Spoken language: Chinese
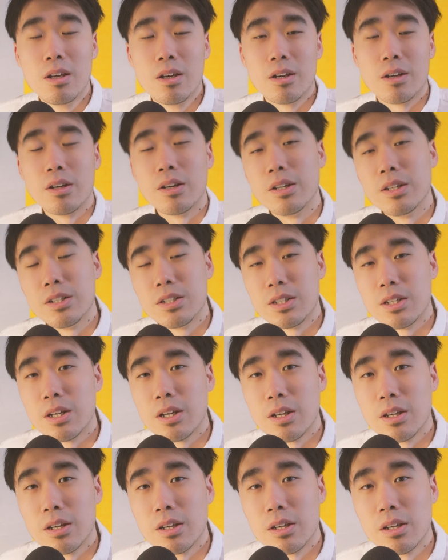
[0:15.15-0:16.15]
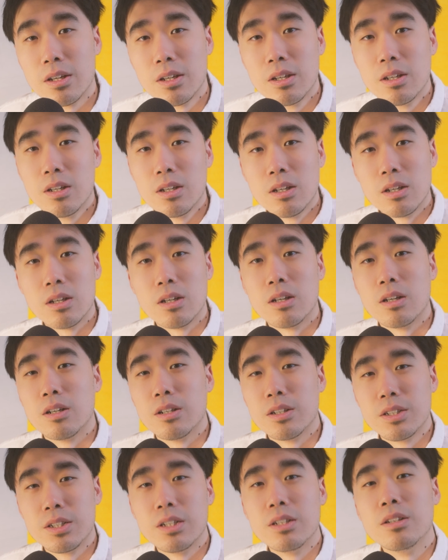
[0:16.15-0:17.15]
和一些
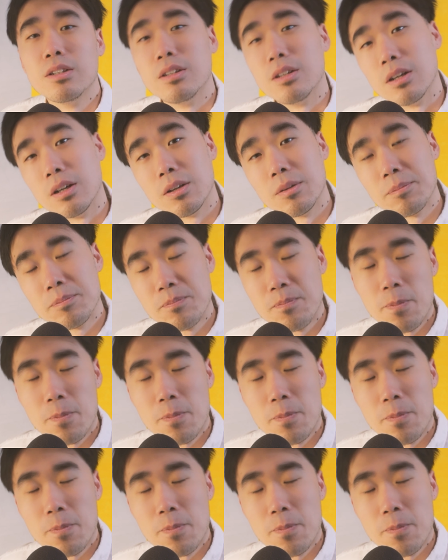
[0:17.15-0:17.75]
呃心得。